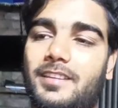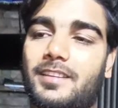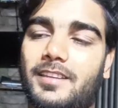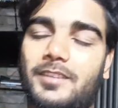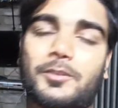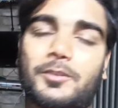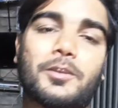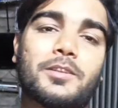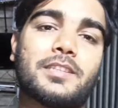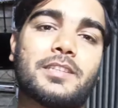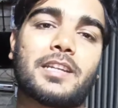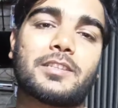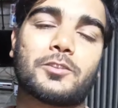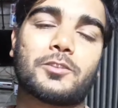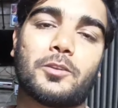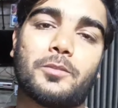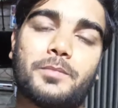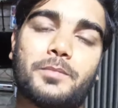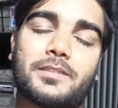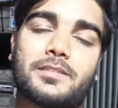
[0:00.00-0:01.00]
ये
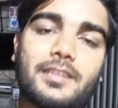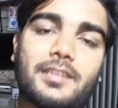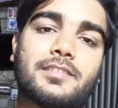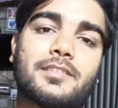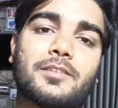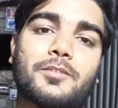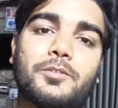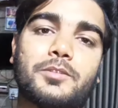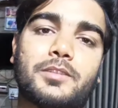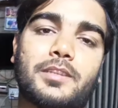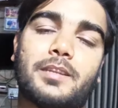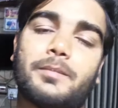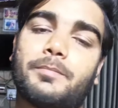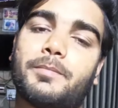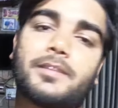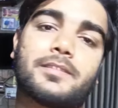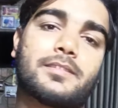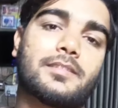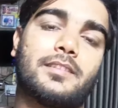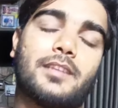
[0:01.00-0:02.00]
2024 छः से गुजरे
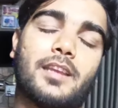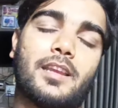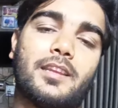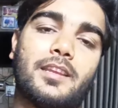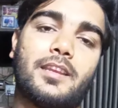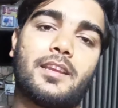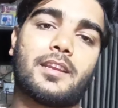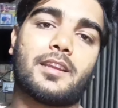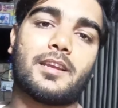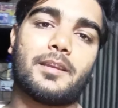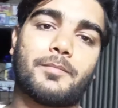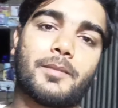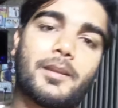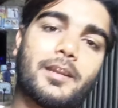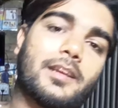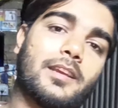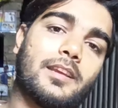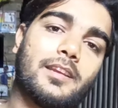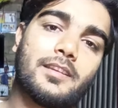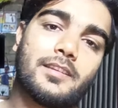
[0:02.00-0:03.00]
बस यही एक
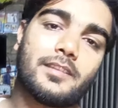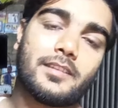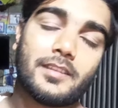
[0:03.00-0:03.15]
हमारा